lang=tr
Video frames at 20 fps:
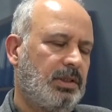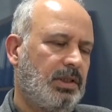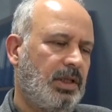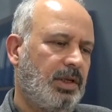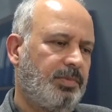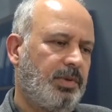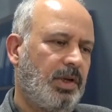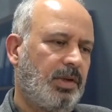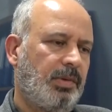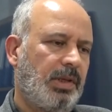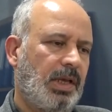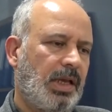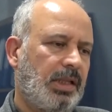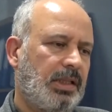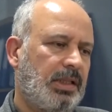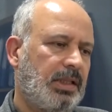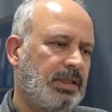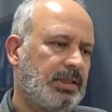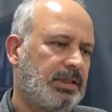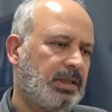Deprem
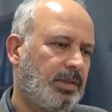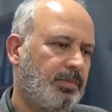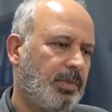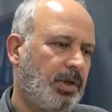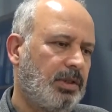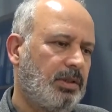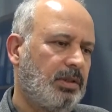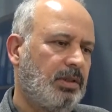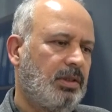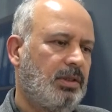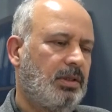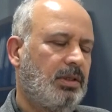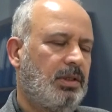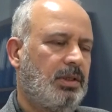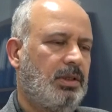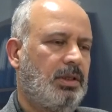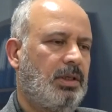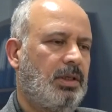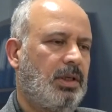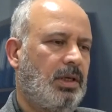geldiği zaman
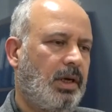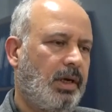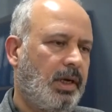e,